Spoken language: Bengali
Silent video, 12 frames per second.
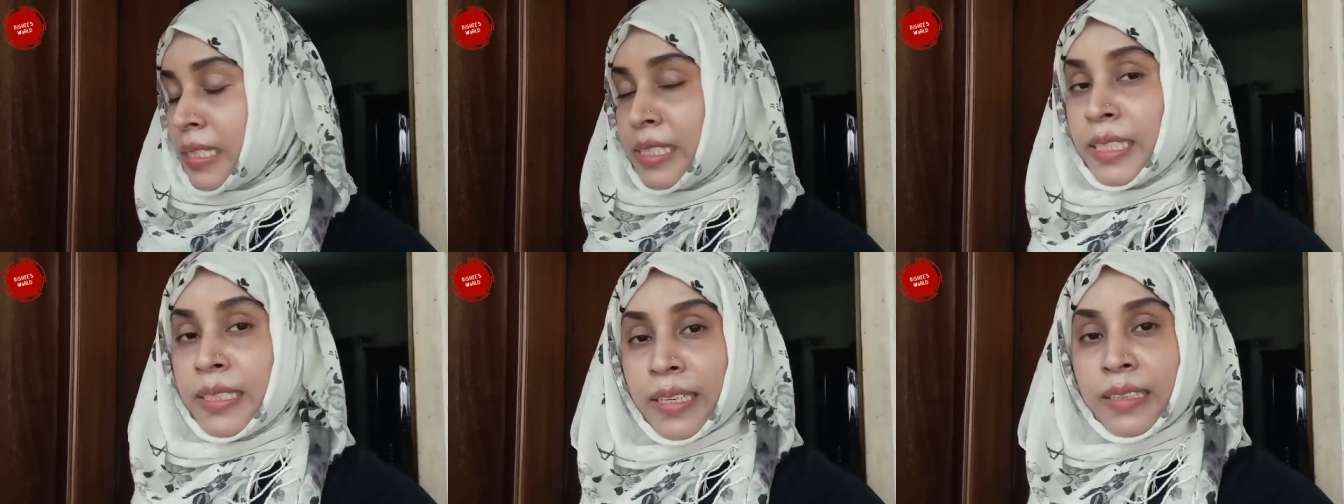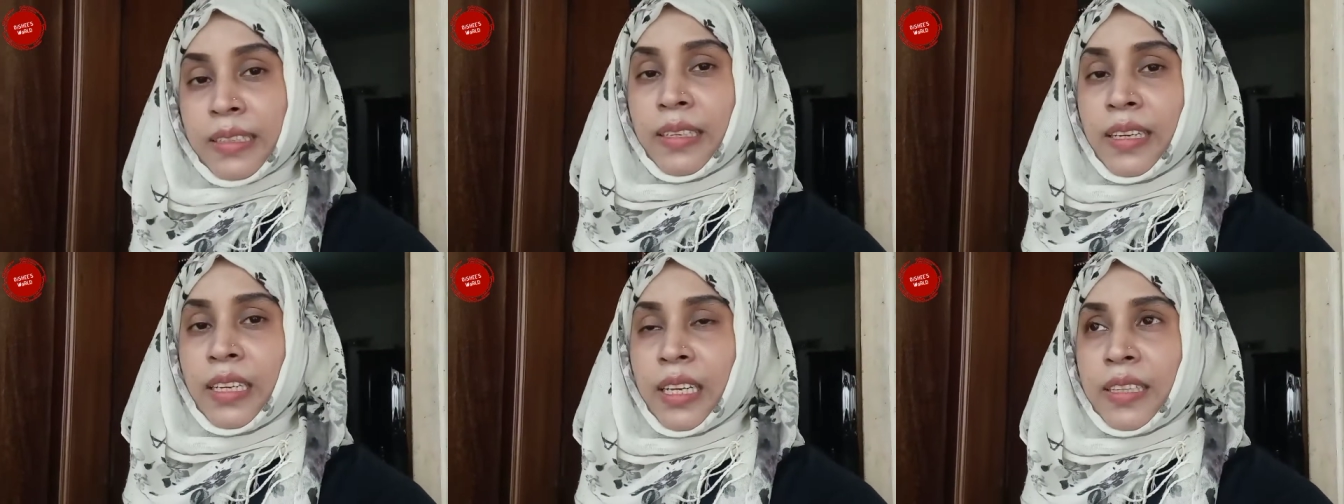ছিঁড়ে নিয়ে
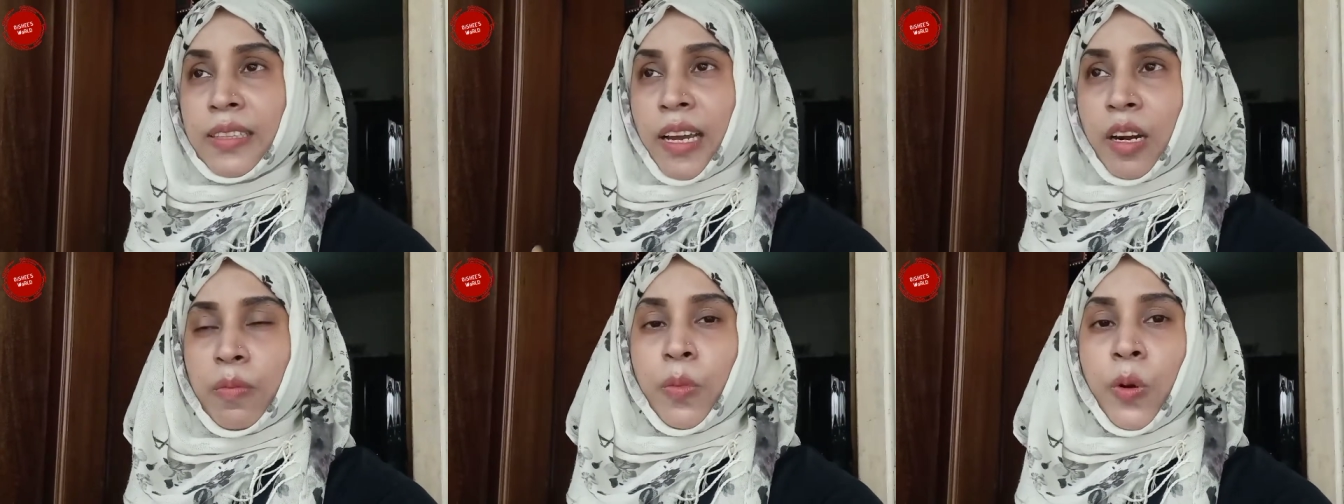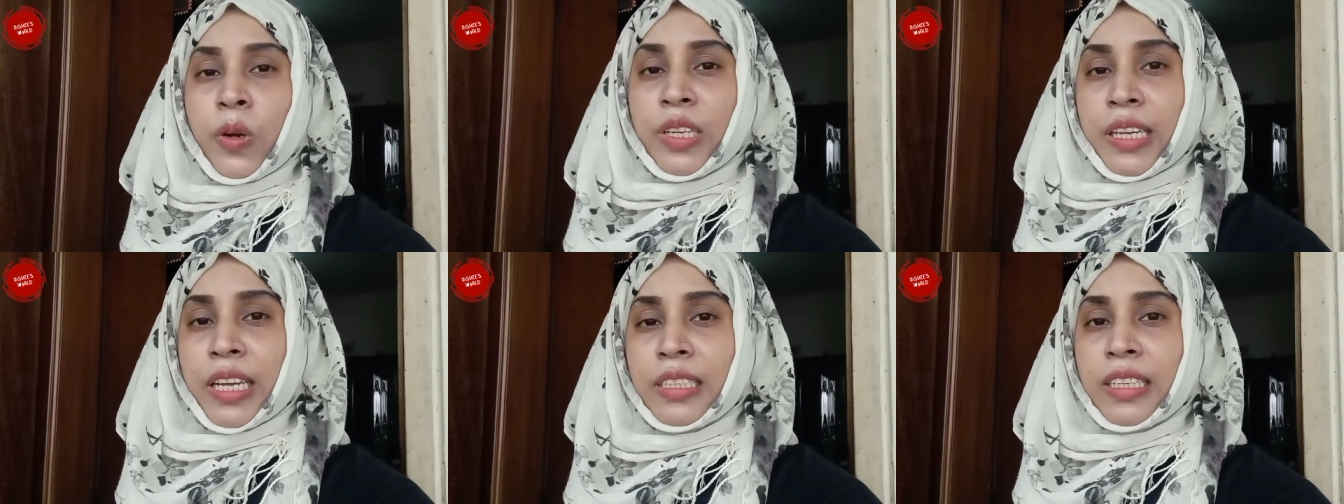তারপর
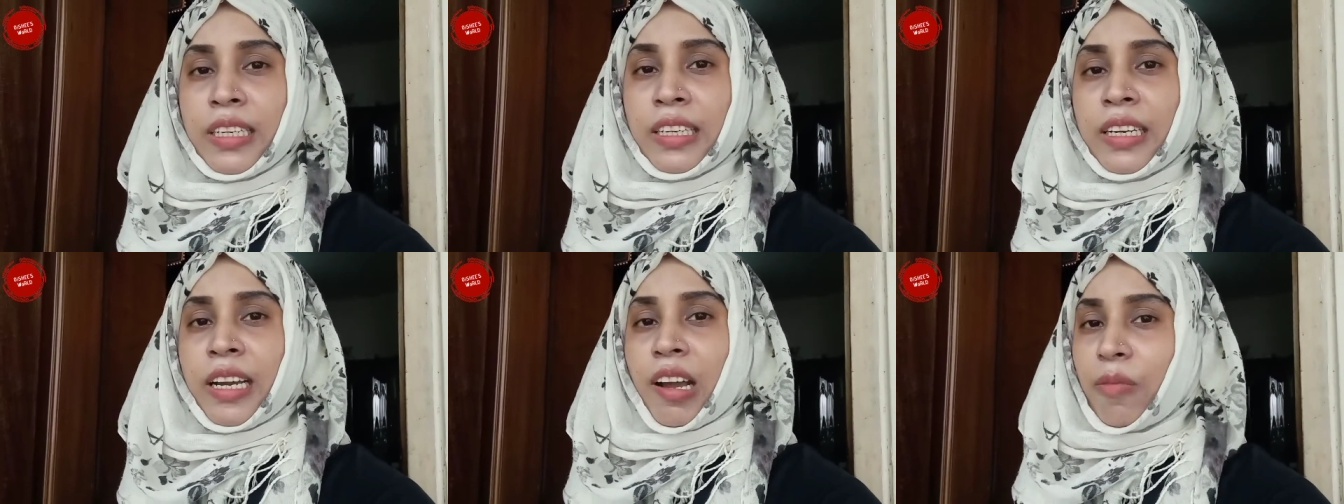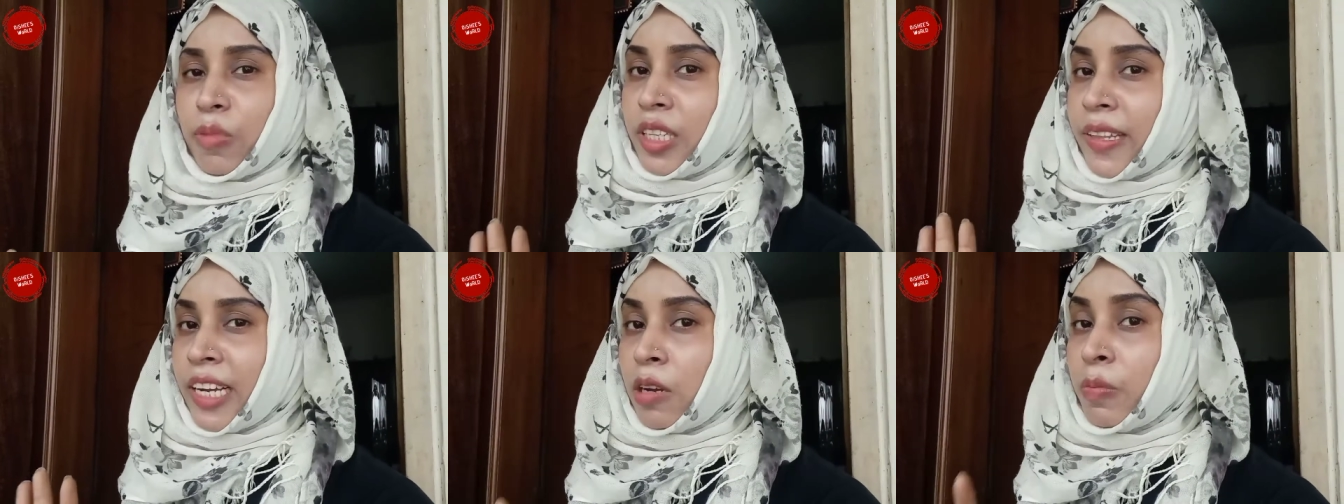কেটে আপনাদের
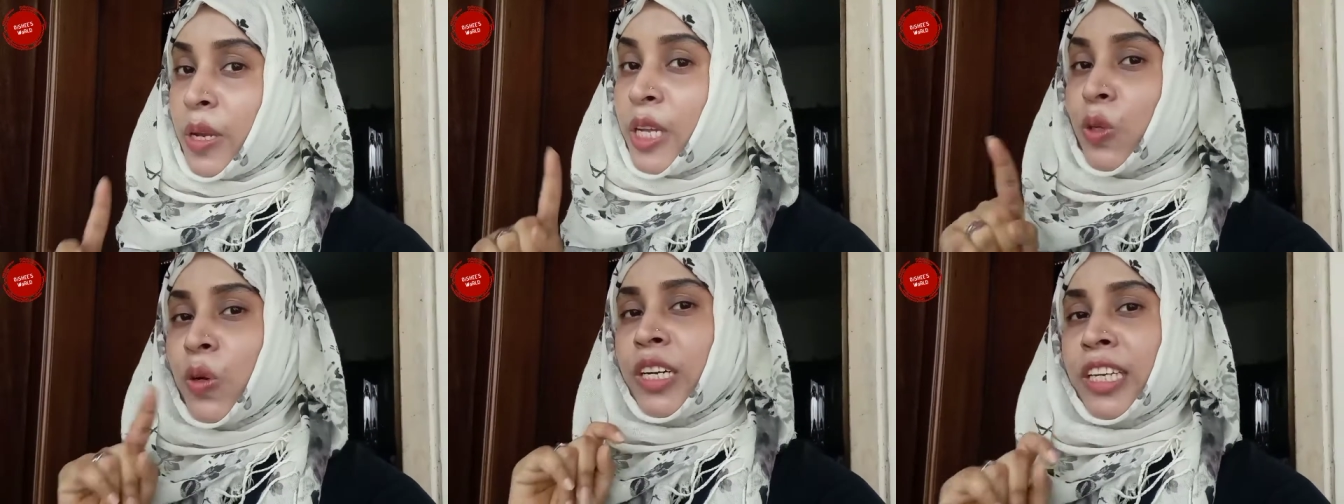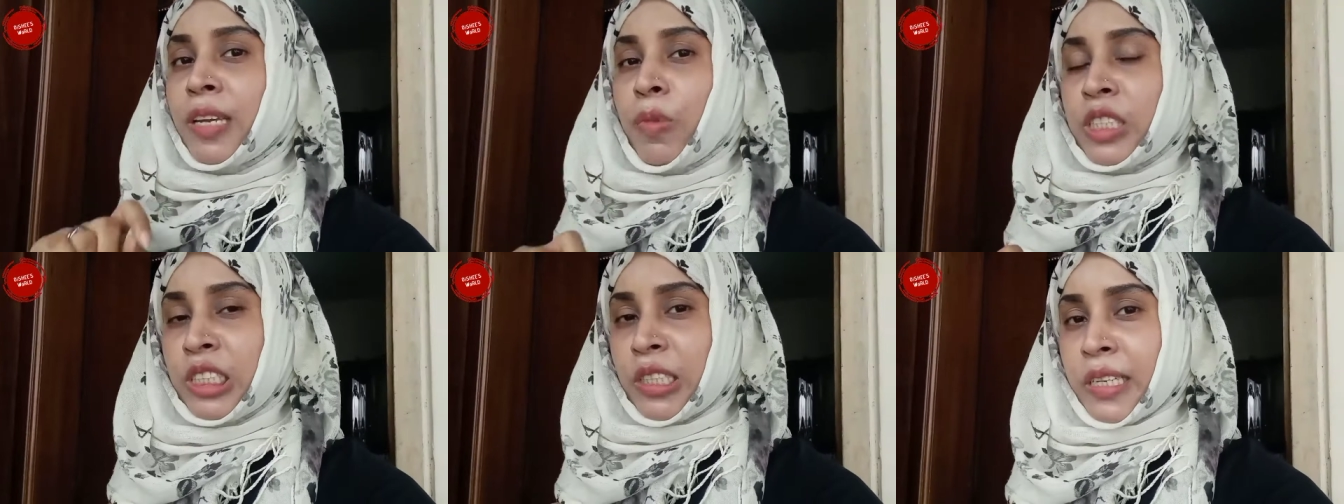দেখাবো ভেতরের কি
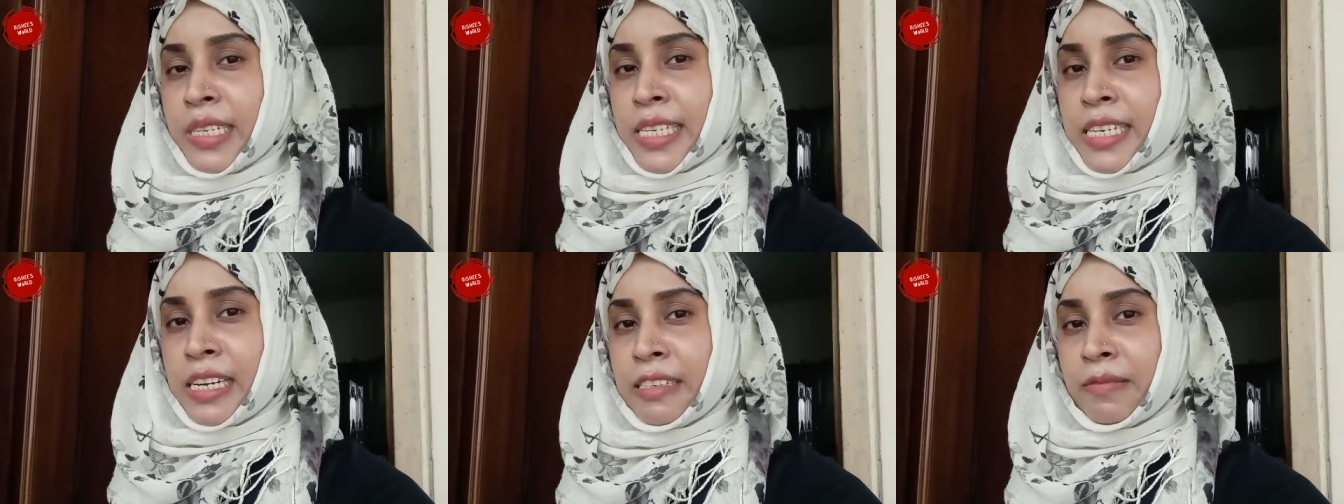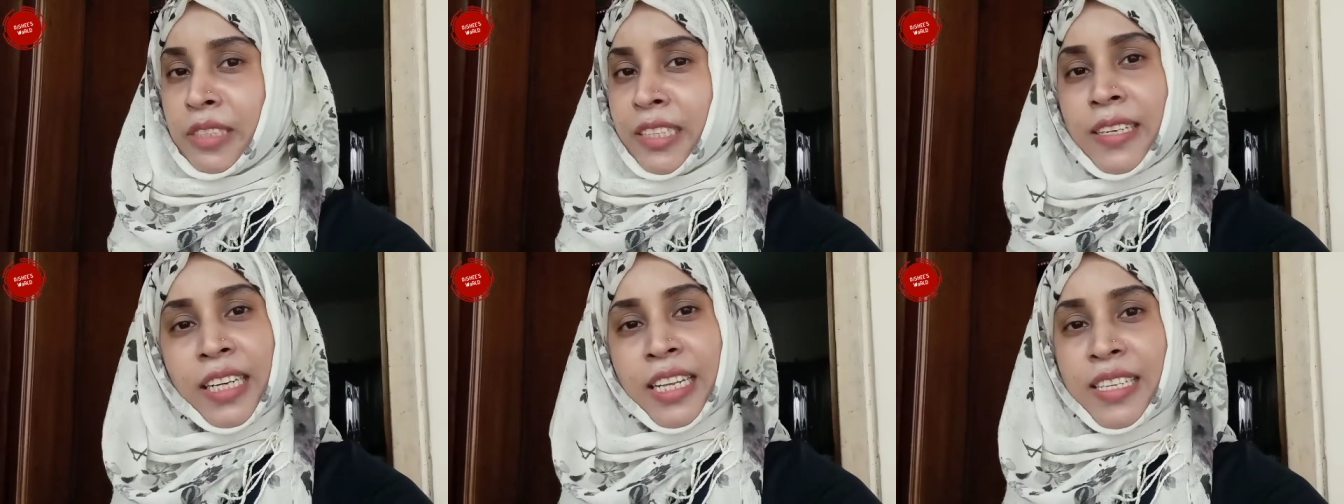পজিশন আছে ডালিমটার
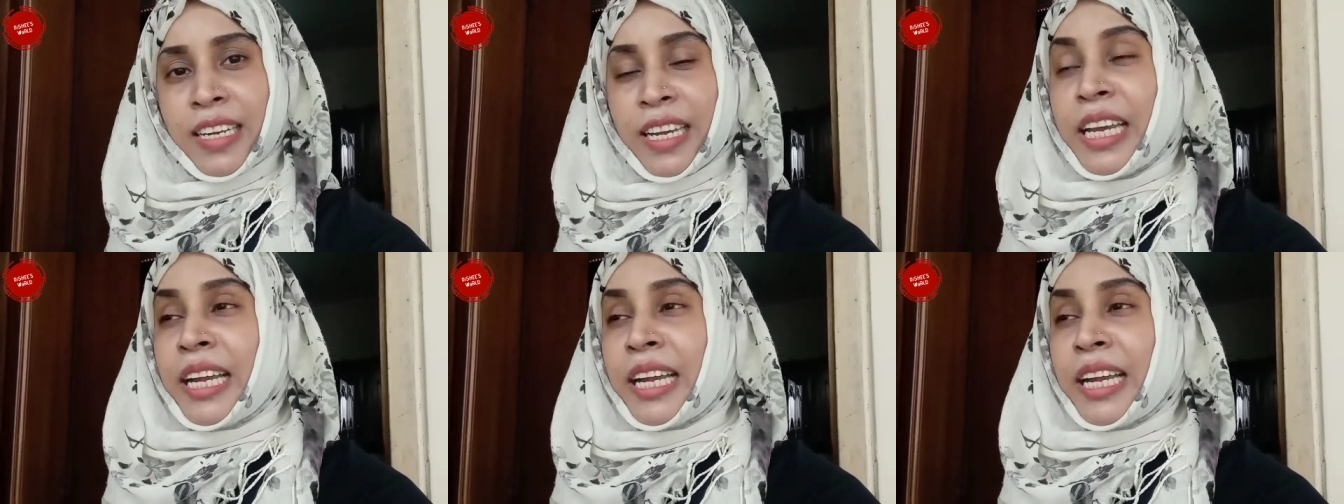ঠিক আছে